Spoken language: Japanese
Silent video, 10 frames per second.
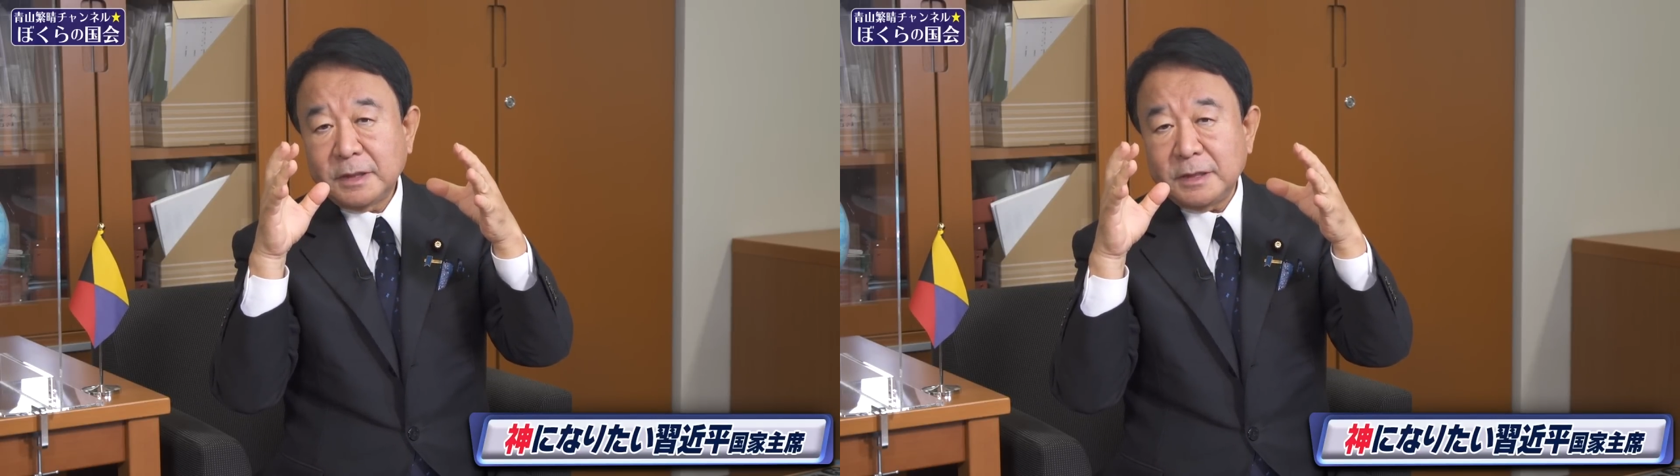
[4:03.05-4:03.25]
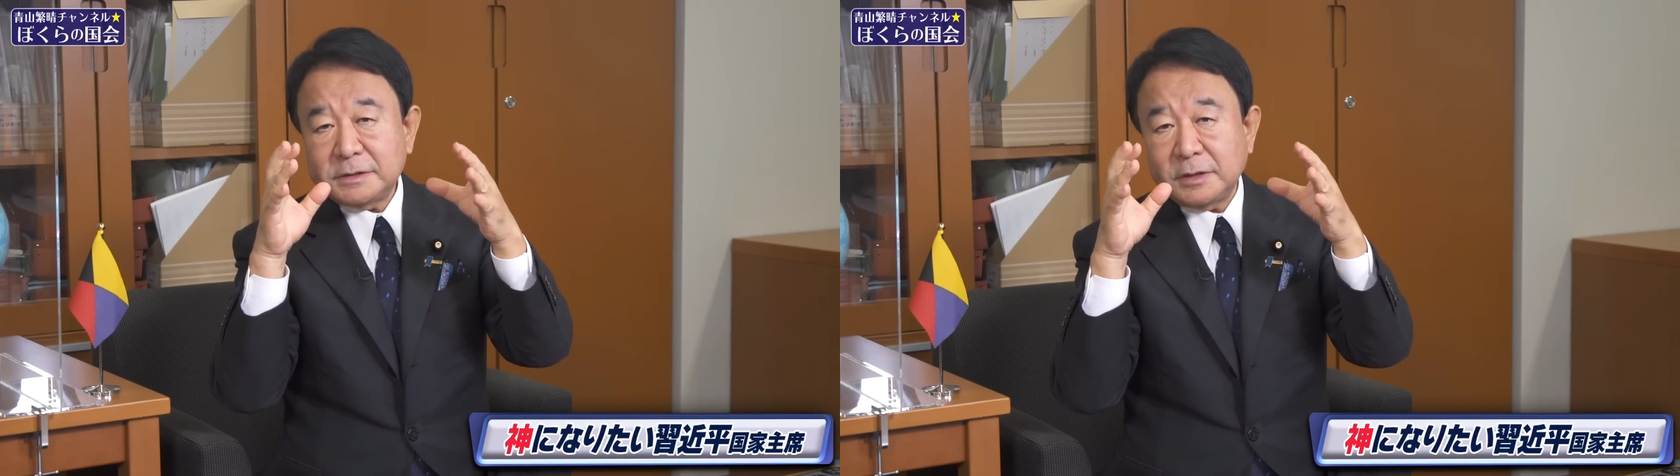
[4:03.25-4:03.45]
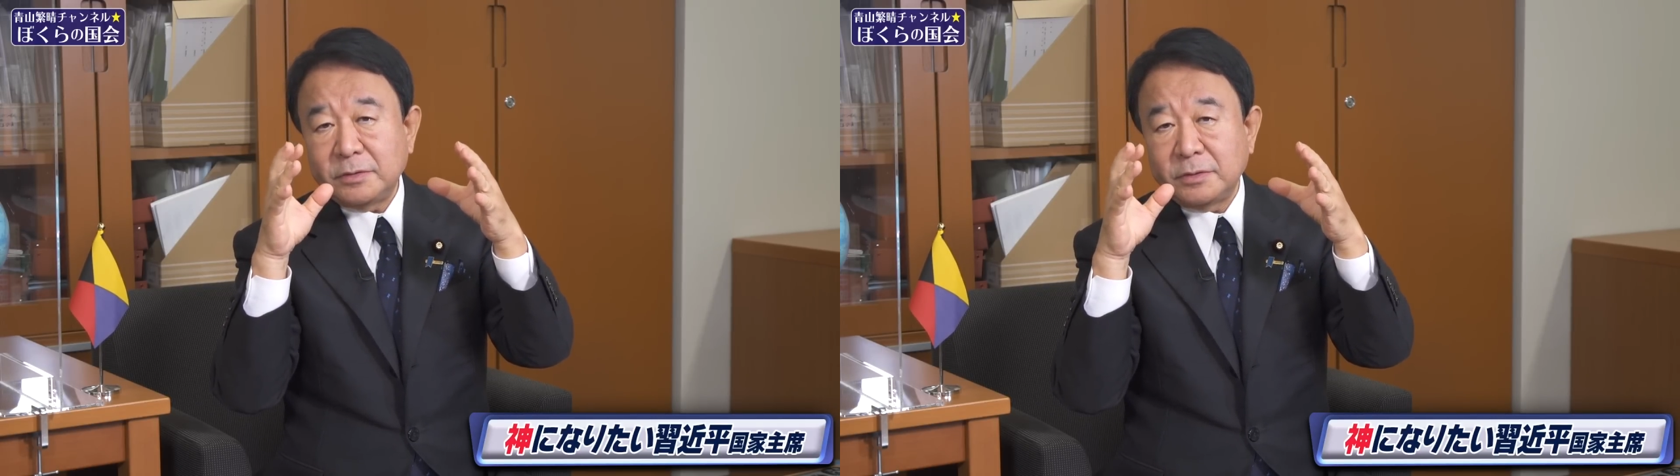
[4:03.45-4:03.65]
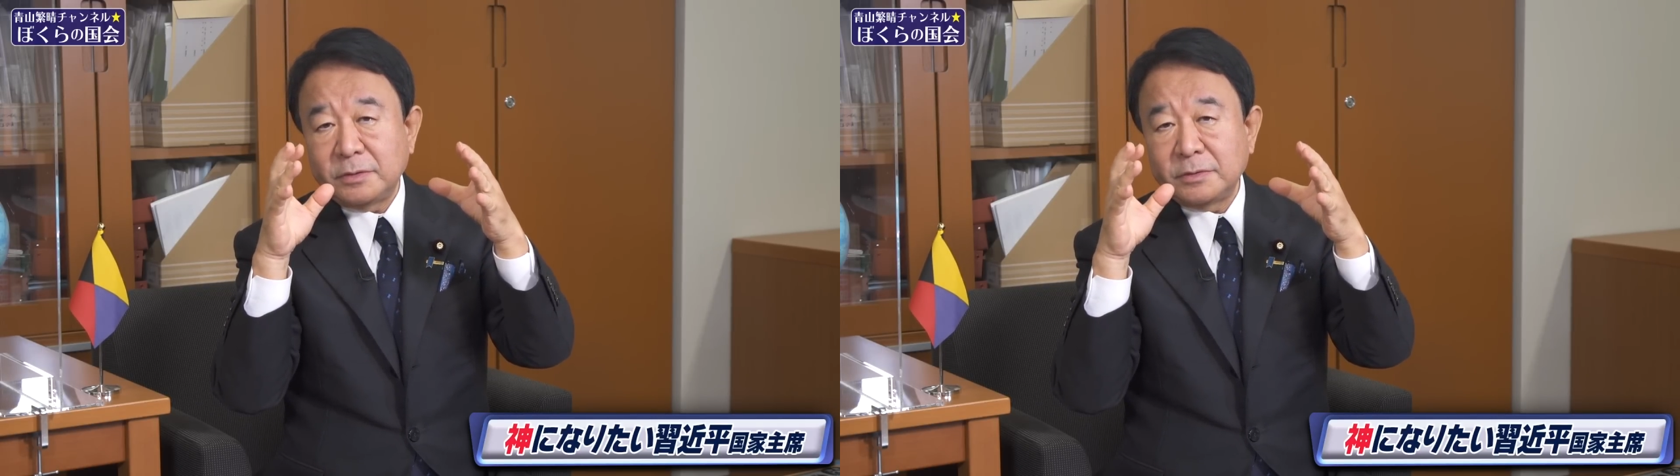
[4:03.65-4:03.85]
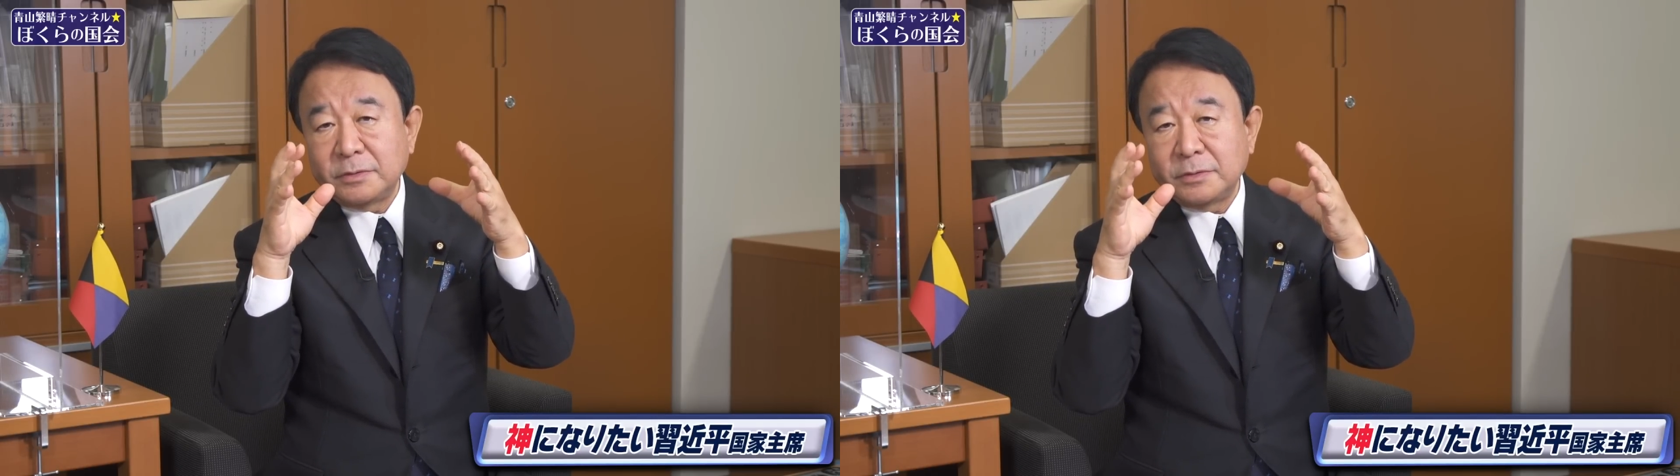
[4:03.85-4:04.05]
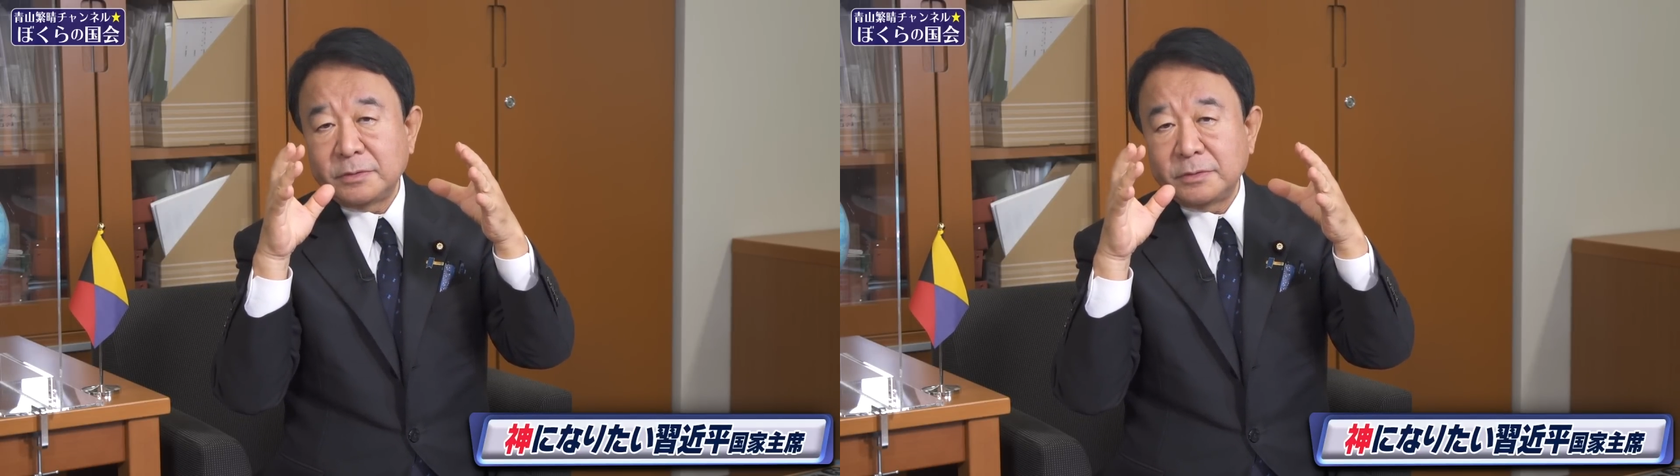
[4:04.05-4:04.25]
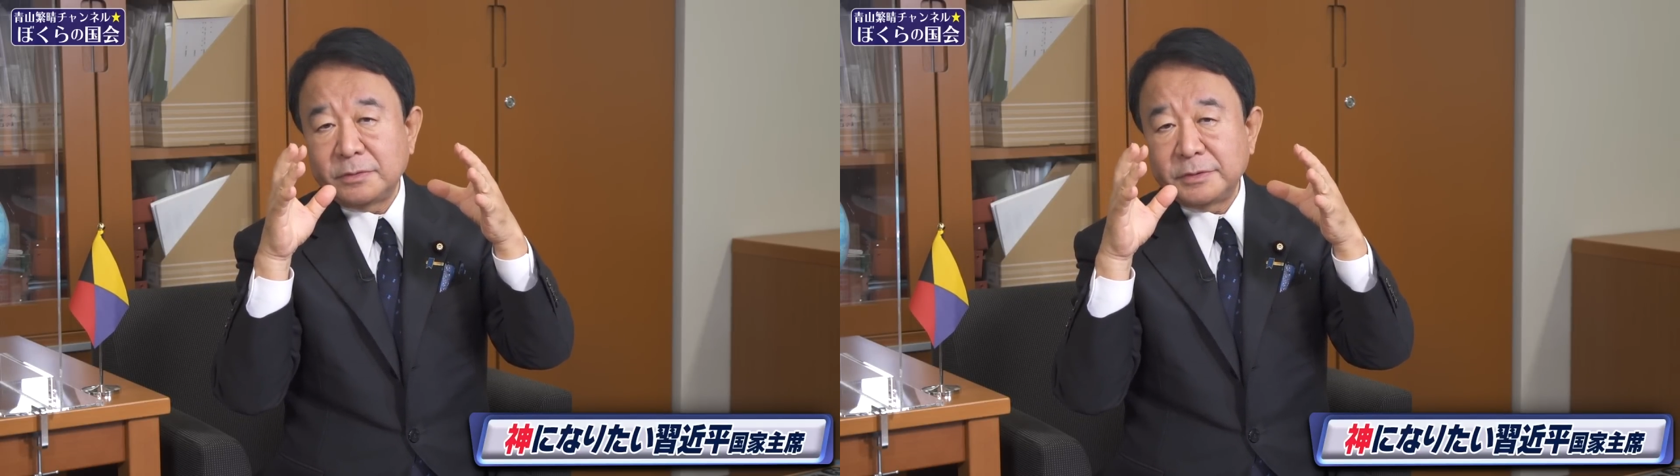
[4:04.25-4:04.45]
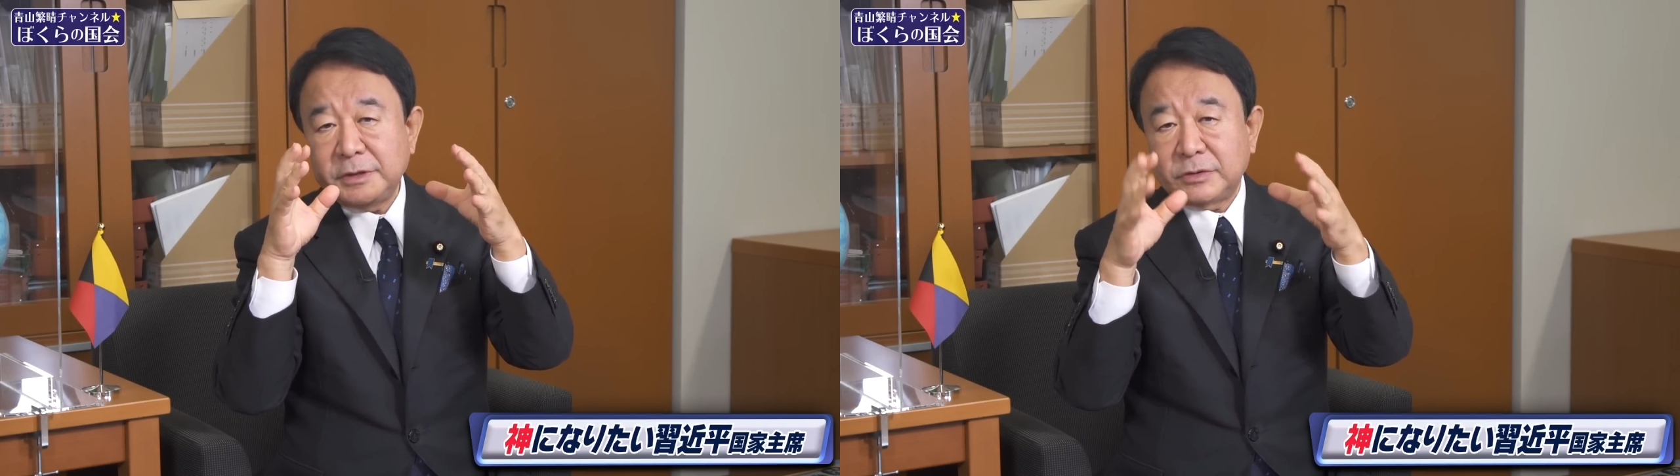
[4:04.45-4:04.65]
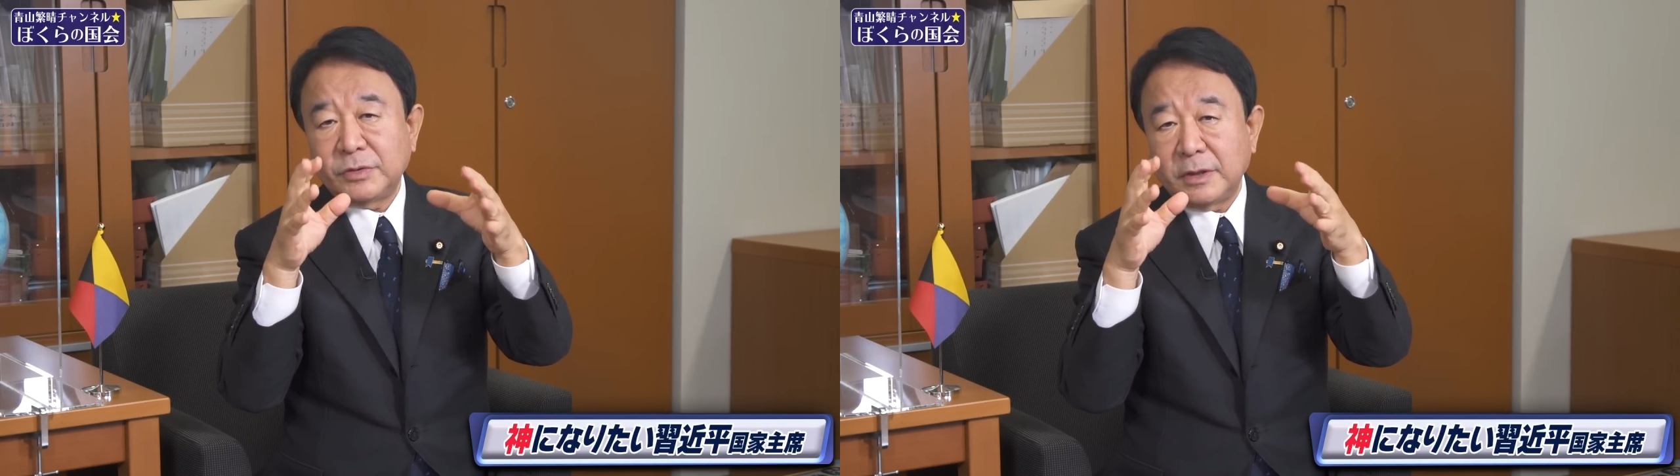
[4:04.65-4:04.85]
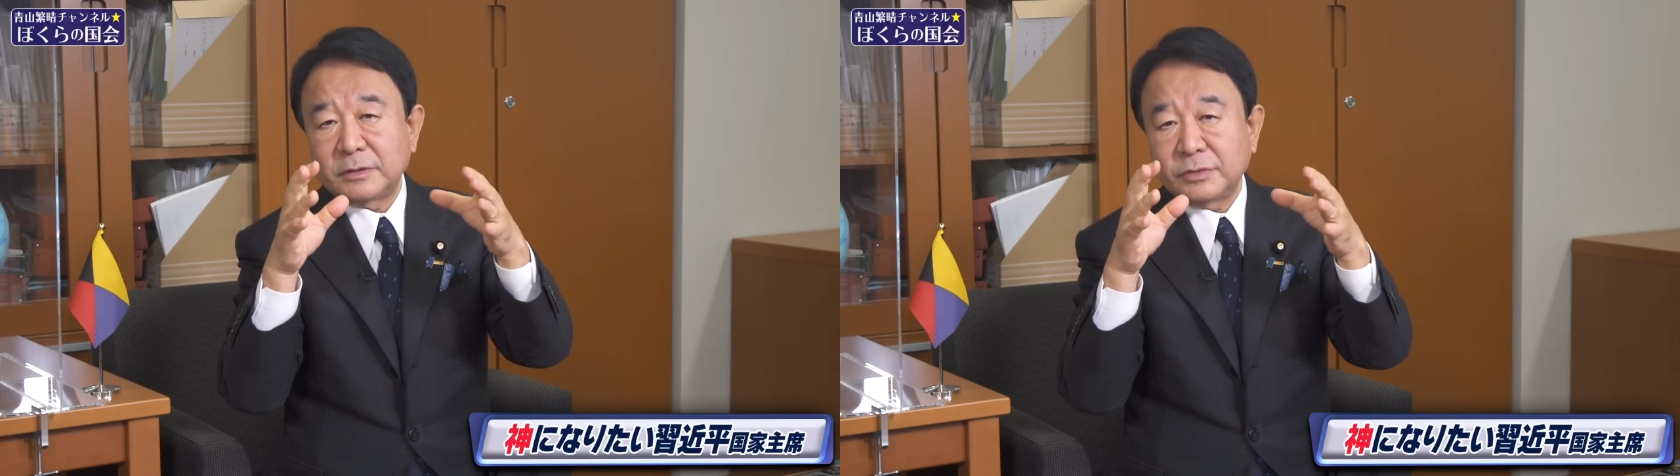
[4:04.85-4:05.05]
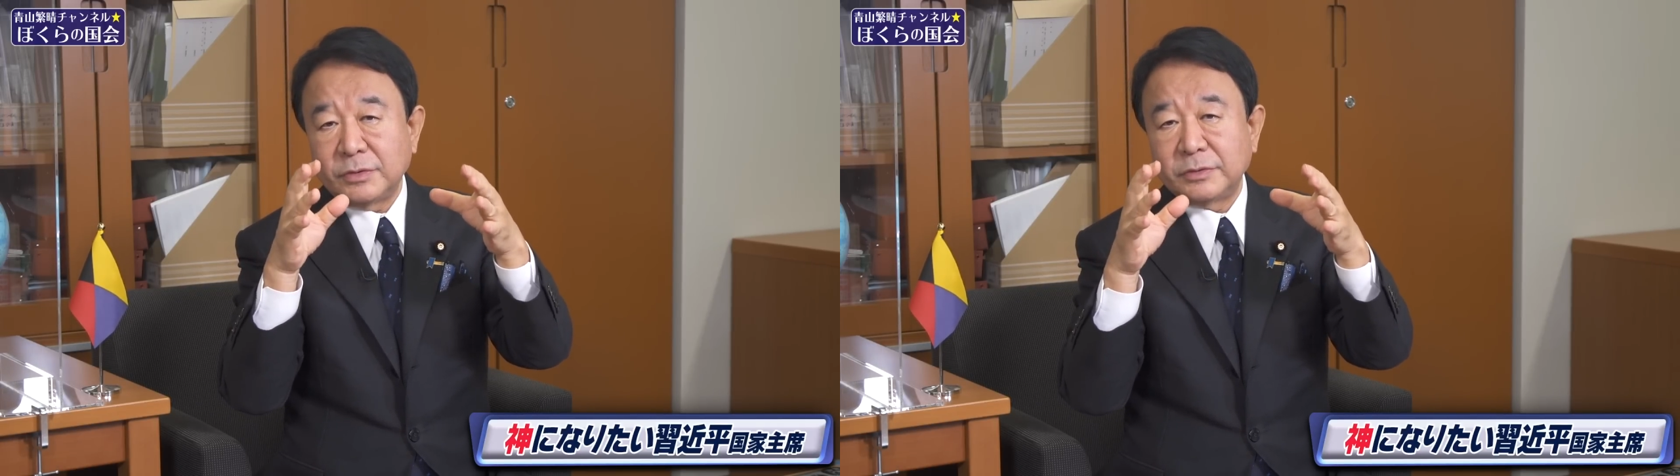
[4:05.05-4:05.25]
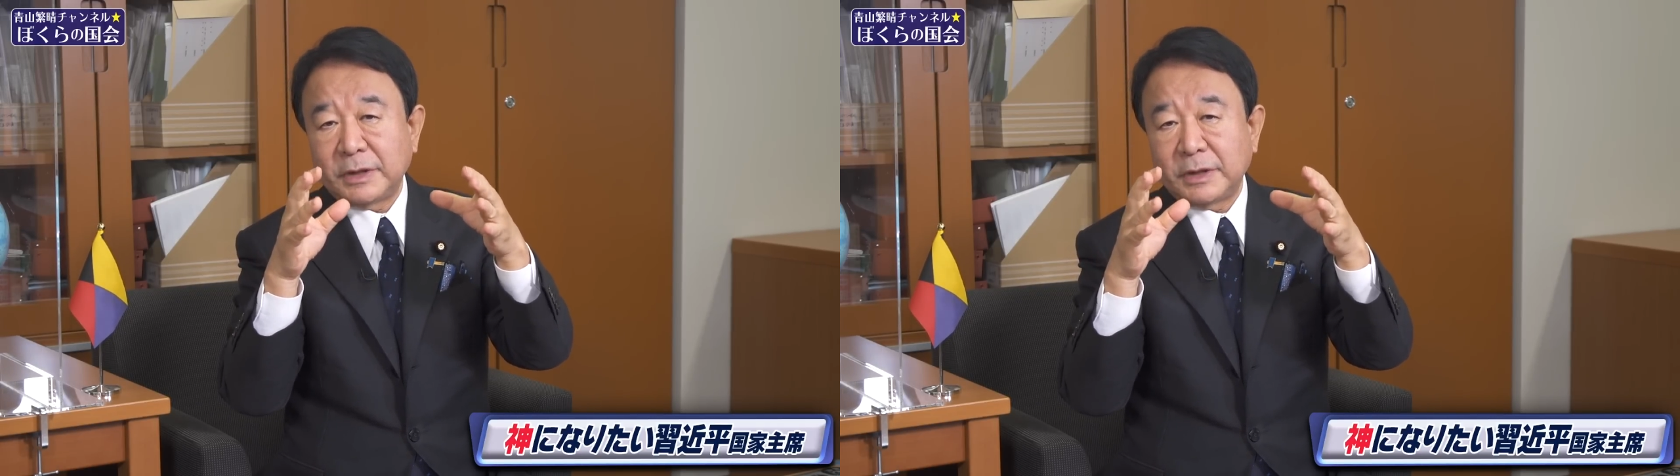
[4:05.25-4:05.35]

かつてのヒトラーと